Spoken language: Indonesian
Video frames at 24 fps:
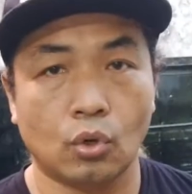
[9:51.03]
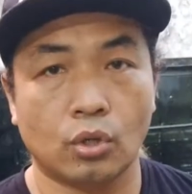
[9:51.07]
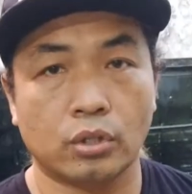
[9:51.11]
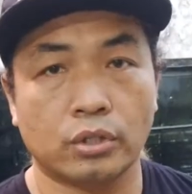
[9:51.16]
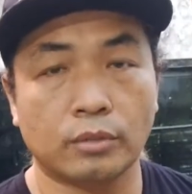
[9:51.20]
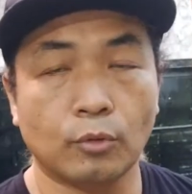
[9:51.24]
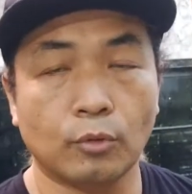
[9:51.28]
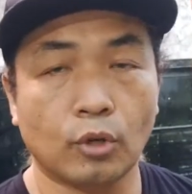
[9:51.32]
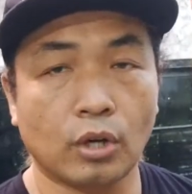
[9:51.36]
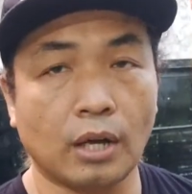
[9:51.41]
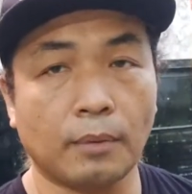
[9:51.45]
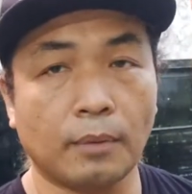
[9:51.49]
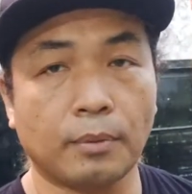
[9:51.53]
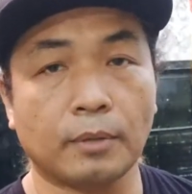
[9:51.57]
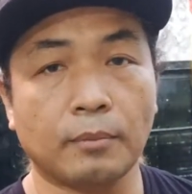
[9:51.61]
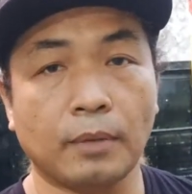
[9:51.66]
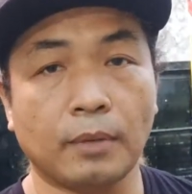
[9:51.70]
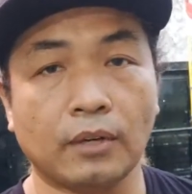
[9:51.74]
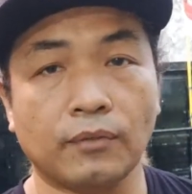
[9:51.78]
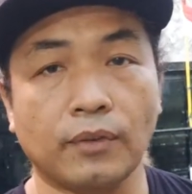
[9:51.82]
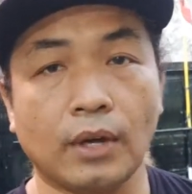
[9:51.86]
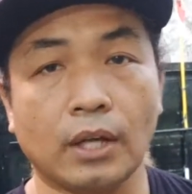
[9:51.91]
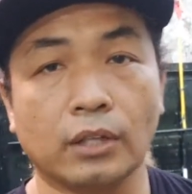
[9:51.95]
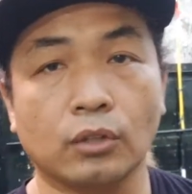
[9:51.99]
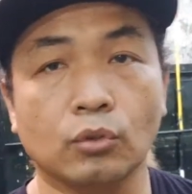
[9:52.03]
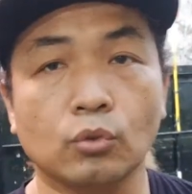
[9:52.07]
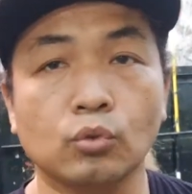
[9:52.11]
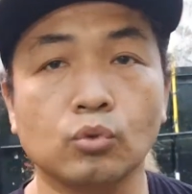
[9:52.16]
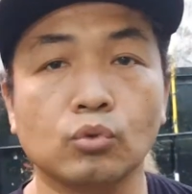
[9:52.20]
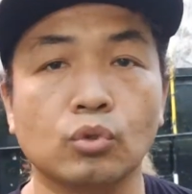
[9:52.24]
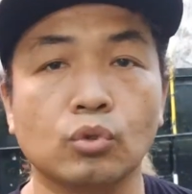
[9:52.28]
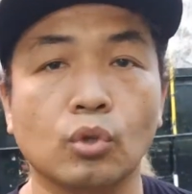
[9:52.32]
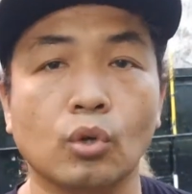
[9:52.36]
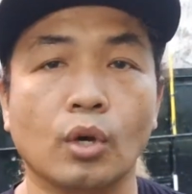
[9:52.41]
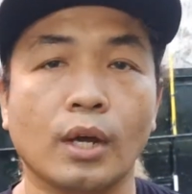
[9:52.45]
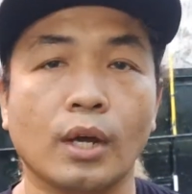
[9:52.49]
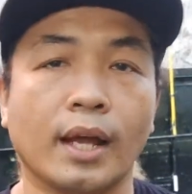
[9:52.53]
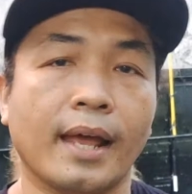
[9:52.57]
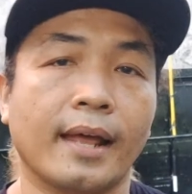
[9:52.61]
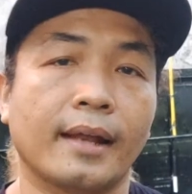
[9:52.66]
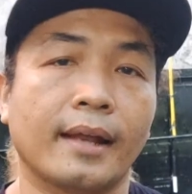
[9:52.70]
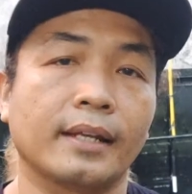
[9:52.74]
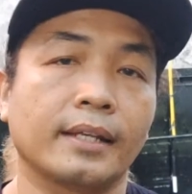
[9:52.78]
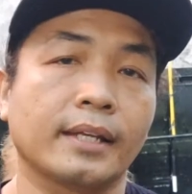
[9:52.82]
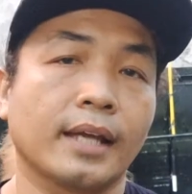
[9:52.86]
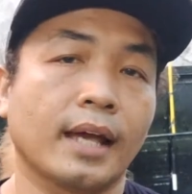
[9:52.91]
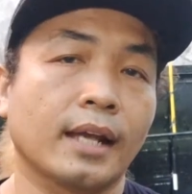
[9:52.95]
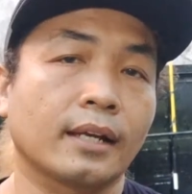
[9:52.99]
semoga bermanfaat untuk
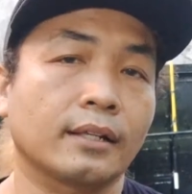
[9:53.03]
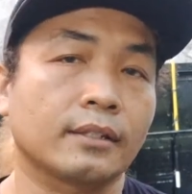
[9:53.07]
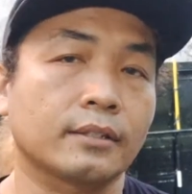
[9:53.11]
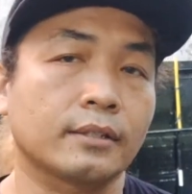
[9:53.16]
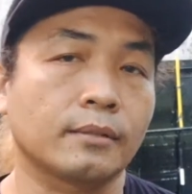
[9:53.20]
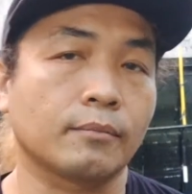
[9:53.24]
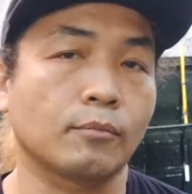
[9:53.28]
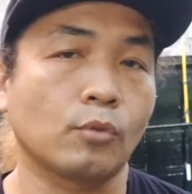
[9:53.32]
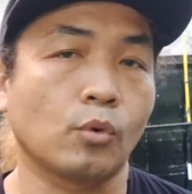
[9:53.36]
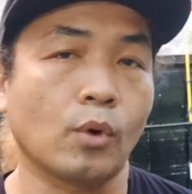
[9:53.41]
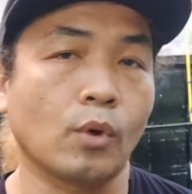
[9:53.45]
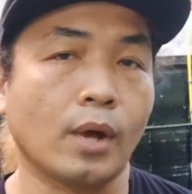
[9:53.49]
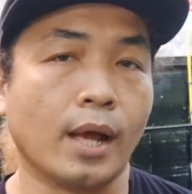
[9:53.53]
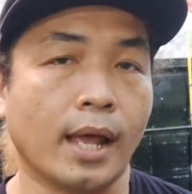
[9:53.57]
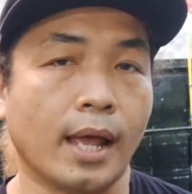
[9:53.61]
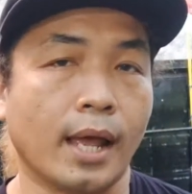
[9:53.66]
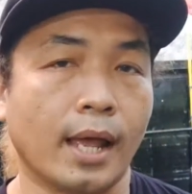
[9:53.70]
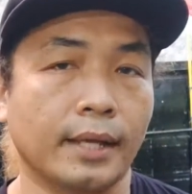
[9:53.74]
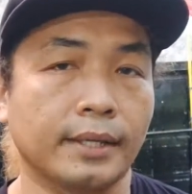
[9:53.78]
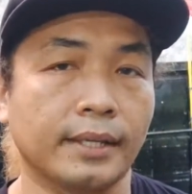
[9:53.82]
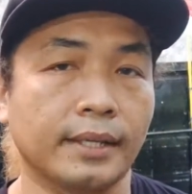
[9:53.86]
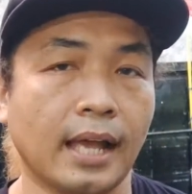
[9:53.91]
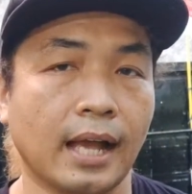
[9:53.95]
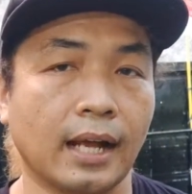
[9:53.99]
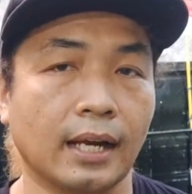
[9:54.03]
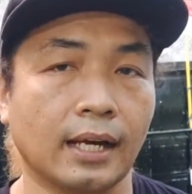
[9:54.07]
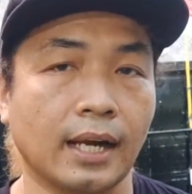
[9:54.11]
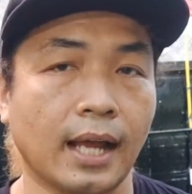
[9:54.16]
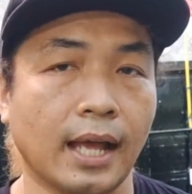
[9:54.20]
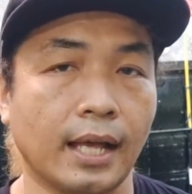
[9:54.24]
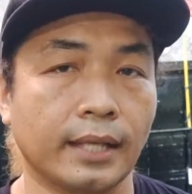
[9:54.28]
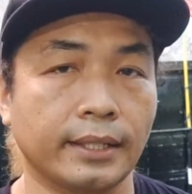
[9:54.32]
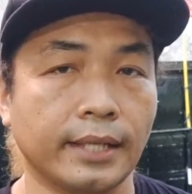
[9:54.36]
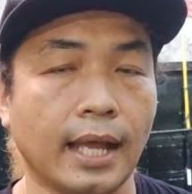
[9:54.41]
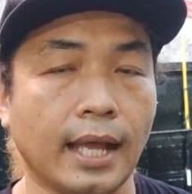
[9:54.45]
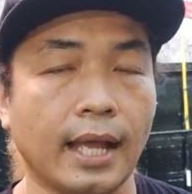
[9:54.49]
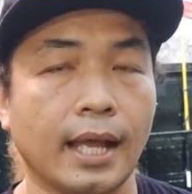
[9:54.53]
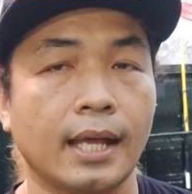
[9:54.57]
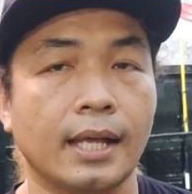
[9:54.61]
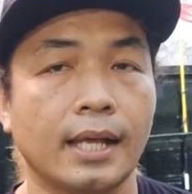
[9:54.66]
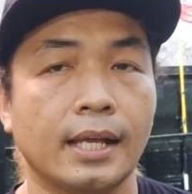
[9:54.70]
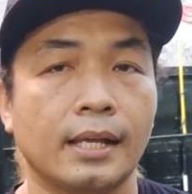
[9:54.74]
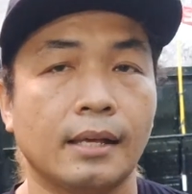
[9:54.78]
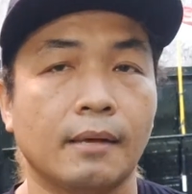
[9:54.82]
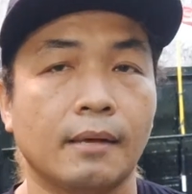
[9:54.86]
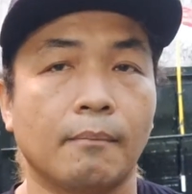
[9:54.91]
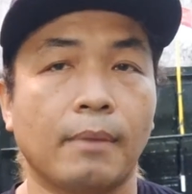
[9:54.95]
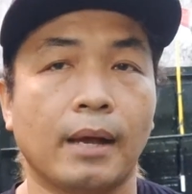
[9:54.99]
kalian semua yang nanya
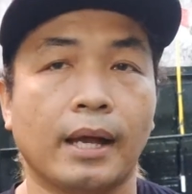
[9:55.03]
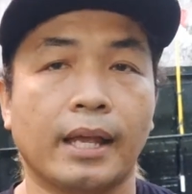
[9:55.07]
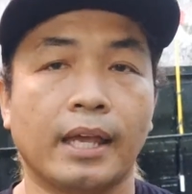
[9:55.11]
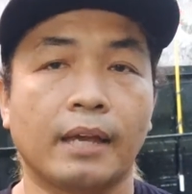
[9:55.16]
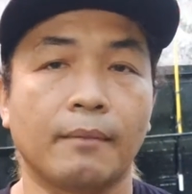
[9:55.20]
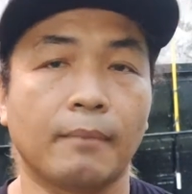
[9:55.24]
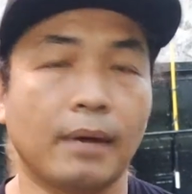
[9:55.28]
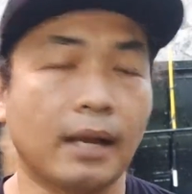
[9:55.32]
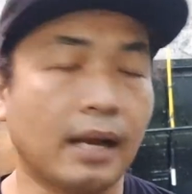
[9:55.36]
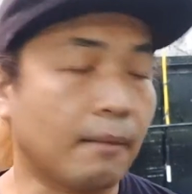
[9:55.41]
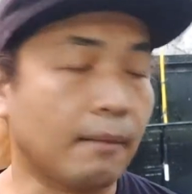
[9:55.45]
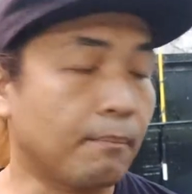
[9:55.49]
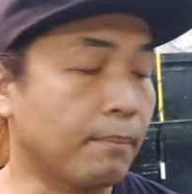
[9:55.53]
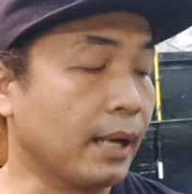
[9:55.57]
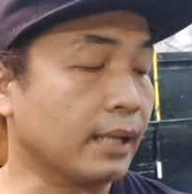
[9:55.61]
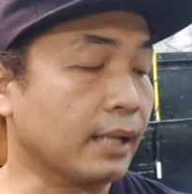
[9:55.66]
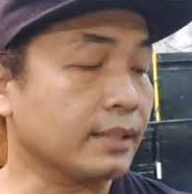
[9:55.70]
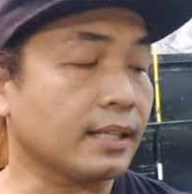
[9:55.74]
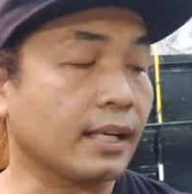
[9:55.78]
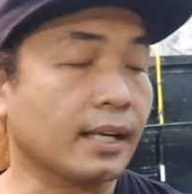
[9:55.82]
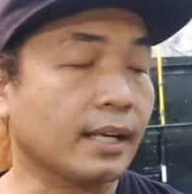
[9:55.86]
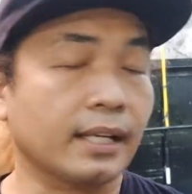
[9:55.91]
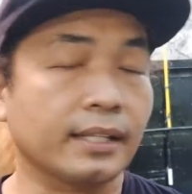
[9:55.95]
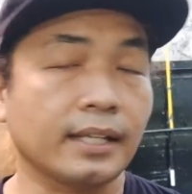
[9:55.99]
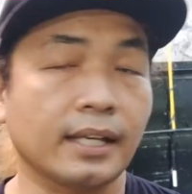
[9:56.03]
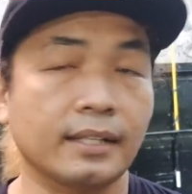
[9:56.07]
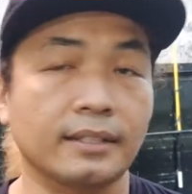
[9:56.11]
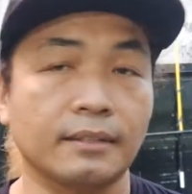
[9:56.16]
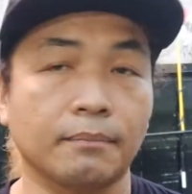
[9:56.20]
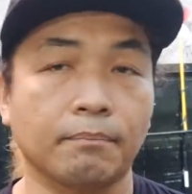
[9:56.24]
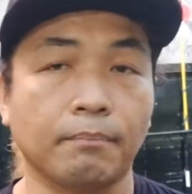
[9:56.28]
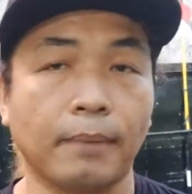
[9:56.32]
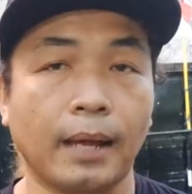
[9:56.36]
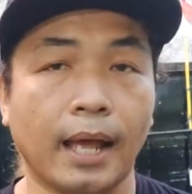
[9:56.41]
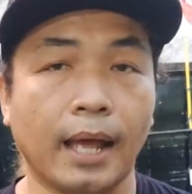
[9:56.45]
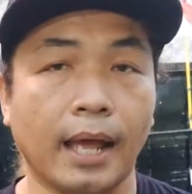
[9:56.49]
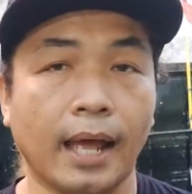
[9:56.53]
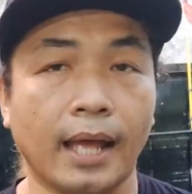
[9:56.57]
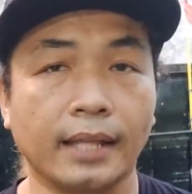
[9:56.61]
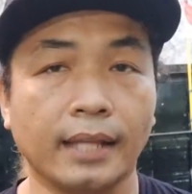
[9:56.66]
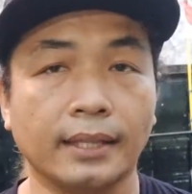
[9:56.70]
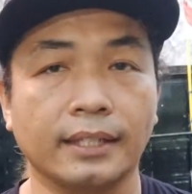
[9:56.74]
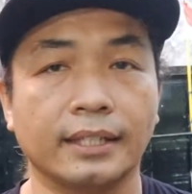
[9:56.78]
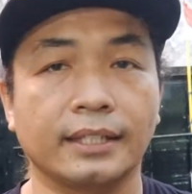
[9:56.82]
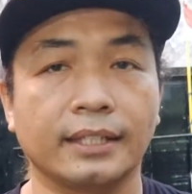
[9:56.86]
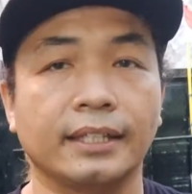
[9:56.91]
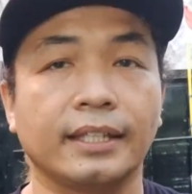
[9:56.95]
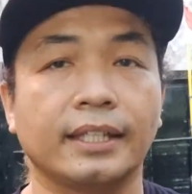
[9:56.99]
bagaimana bang caranya
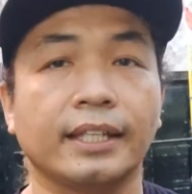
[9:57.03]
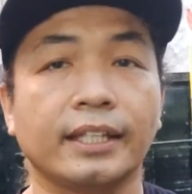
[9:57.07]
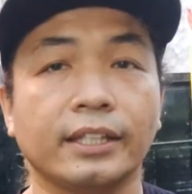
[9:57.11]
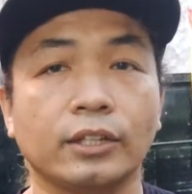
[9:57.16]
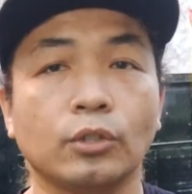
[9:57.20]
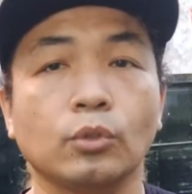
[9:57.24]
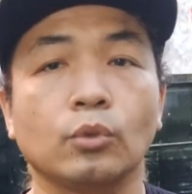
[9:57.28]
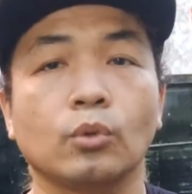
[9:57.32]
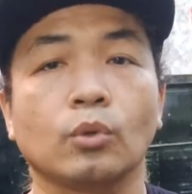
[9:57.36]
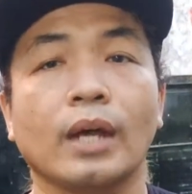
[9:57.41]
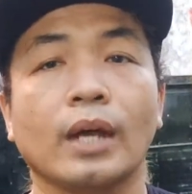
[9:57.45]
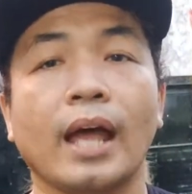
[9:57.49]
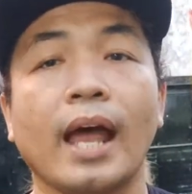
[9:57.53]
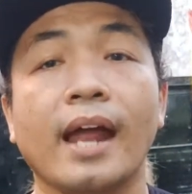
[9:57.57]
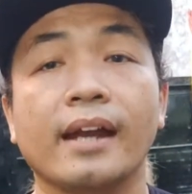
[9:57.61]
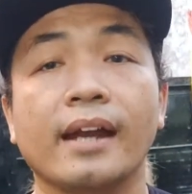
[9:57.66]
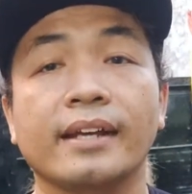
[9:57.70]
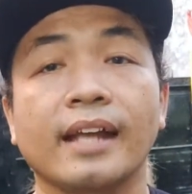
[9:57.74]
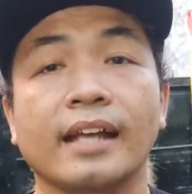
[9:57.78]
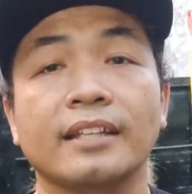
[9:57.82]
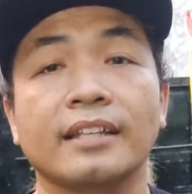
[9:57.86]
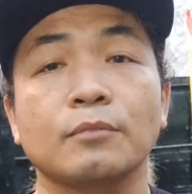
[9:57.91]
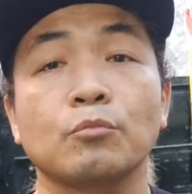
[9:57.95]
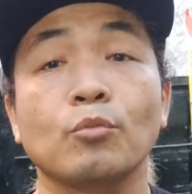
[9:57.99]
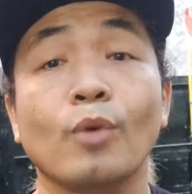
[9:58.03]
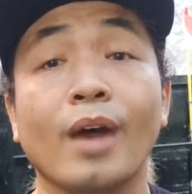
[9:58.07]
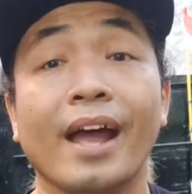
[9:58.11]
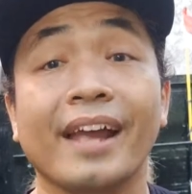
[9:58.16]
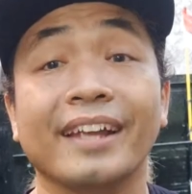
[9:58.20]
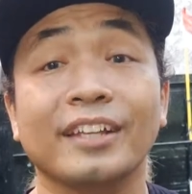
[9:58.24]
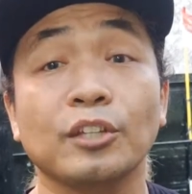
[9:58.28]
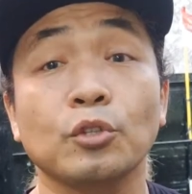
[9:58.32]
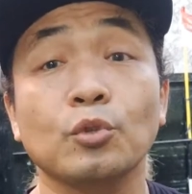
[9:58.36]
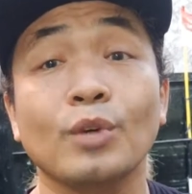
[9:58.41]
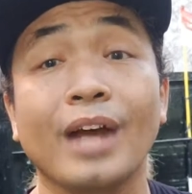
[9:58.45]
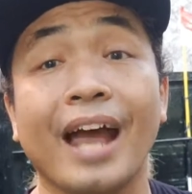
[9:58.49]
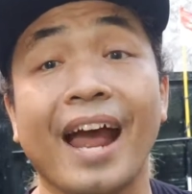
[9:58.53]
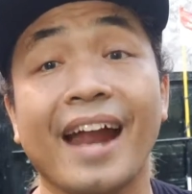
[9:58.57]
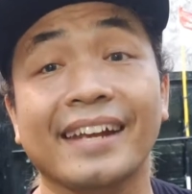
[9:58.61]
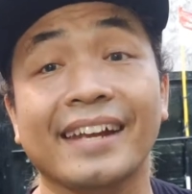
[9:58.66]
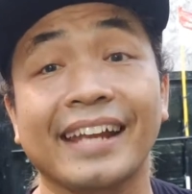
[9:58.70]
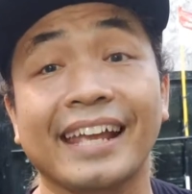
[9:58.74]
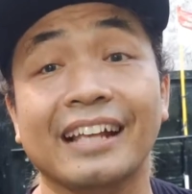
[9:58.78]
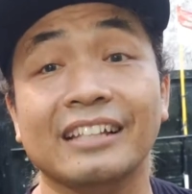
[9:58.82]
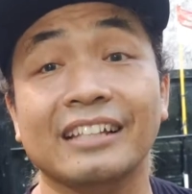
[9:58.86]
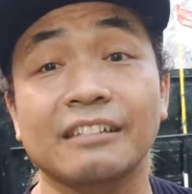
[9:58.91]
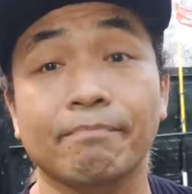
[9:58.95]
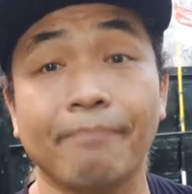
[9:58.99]
cepat itu nggak ada semua itu nggak ada
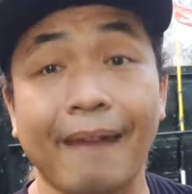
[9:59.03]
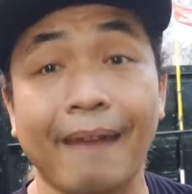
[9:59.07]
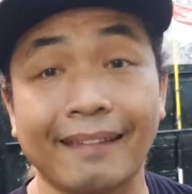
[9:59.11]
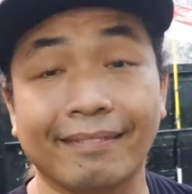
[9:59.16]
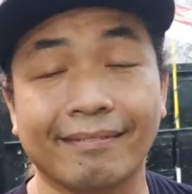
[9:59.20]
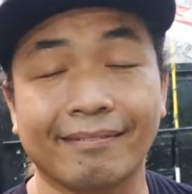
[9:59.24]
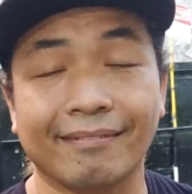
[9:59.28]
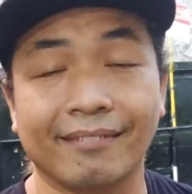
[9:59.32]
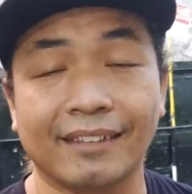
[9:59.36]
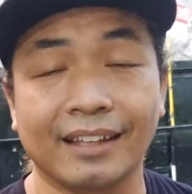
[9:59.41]
yang cepat